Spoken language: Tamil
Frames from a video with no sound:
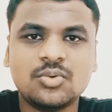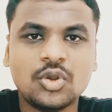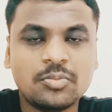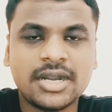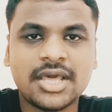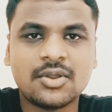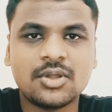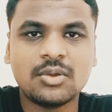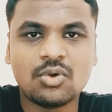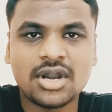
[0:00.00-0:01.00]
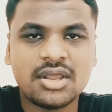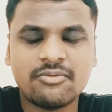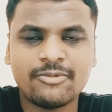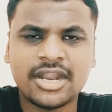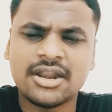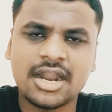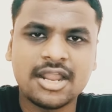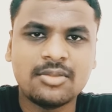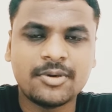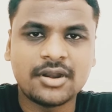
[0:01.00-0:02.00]
ஒரு மணி நேரம் இல்லை ஒன் அண்ட் ஆஃப் மணி நேரம்
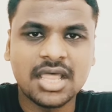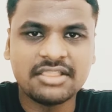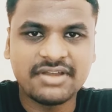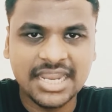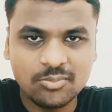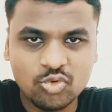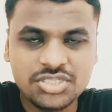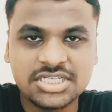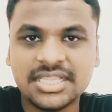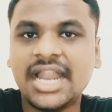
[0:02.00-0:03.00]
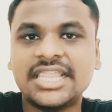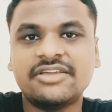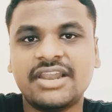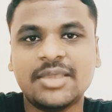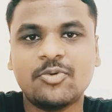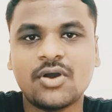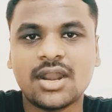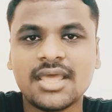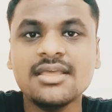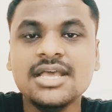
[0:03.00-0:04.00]
ஆனாலும் பரவாயில்ல அந்த வேலையை முடிச்சுட்டு தான் அடுத்த வேலைக்கு போவாங்கன்னா